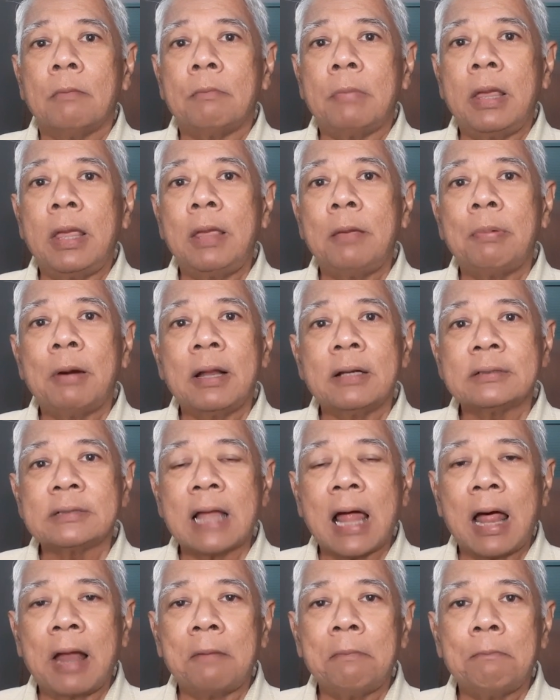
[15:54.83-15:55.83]
มีพระ
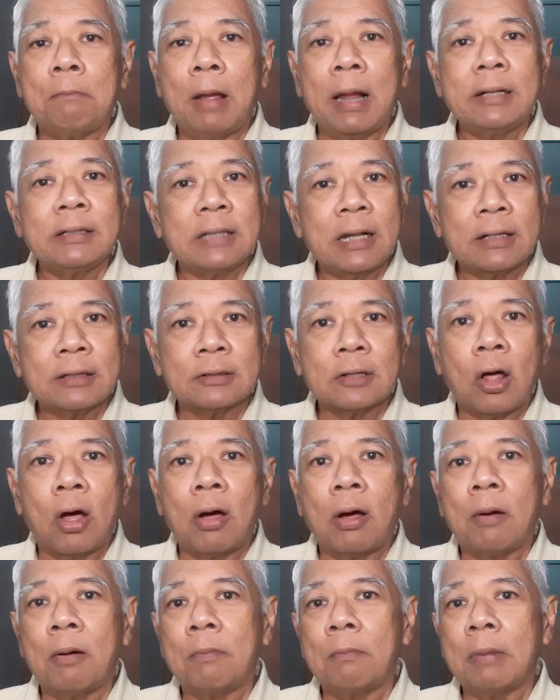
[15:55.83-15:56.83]
สารไปติดต่อ
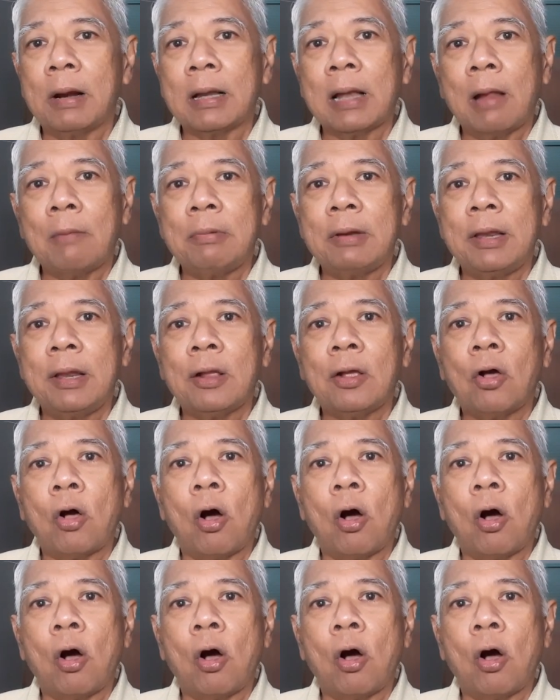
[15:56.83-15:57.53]
ประทับดี